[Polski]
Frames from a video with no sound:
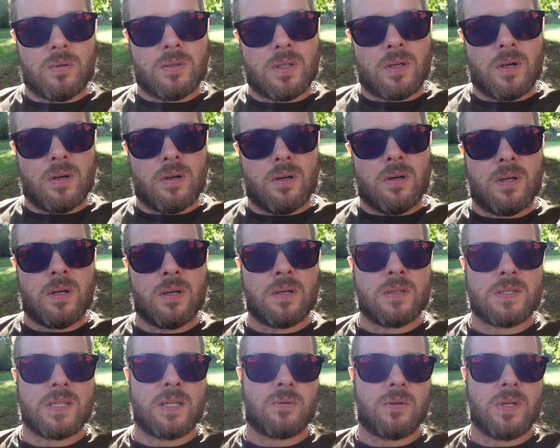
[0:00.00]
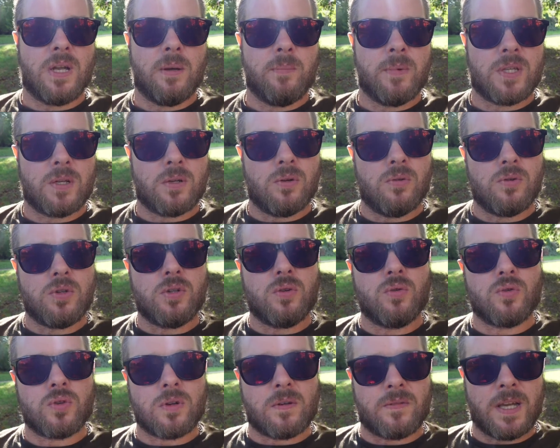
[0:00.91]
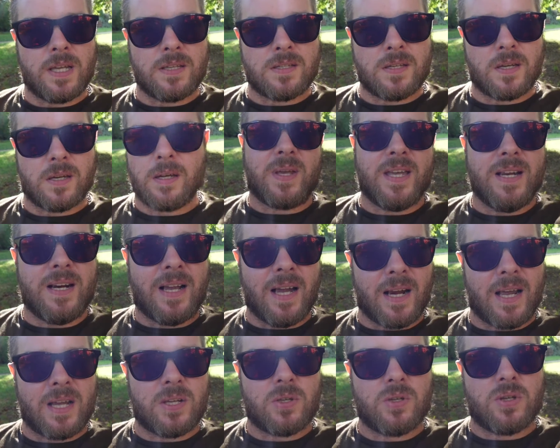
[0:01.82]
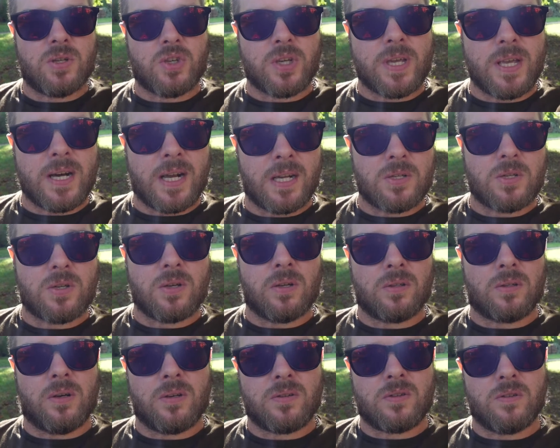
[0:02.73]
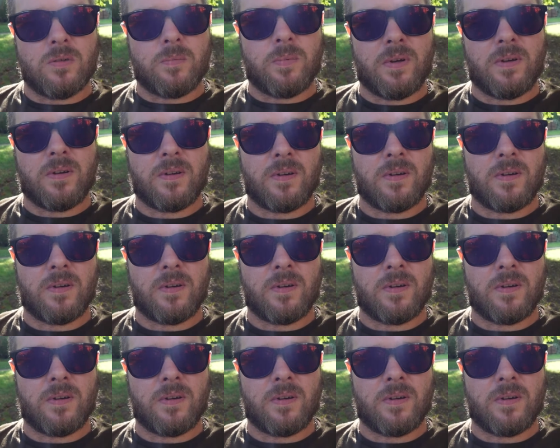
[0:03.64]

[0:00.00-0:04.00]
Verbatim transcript: tylko zatrudniamy tych ludzi dużo więcej, kilkanaście czy kilkadziesiąt osób